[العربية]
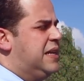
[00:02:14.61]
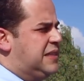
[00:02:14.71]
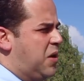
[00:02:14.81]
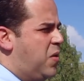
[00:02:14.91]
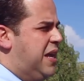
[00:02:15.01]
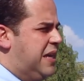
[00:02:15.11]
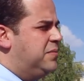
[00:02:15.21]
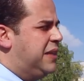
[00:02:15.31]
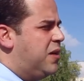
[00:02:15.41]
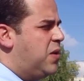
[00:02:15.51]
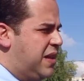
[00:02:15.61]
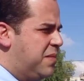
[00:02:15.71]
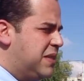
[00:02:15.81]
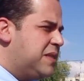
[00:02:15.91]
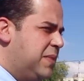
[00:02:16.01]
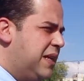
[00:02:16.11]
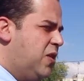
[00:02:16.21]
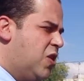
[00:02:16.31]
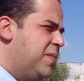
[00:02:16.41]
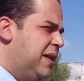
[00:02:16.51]
السوائل نتاعو هذا يمس من
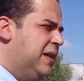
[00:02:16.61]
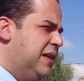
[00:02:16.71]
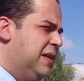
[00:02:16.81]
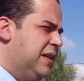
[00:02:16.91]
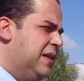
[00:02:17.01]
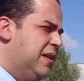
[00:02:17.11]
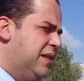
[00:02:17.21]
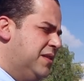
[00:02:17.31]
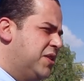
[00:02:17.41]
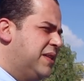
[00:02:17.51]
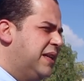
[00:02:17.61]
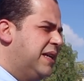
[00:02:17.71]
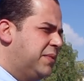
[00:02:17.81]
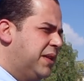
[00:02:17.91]
الحرمه آه، الجسديه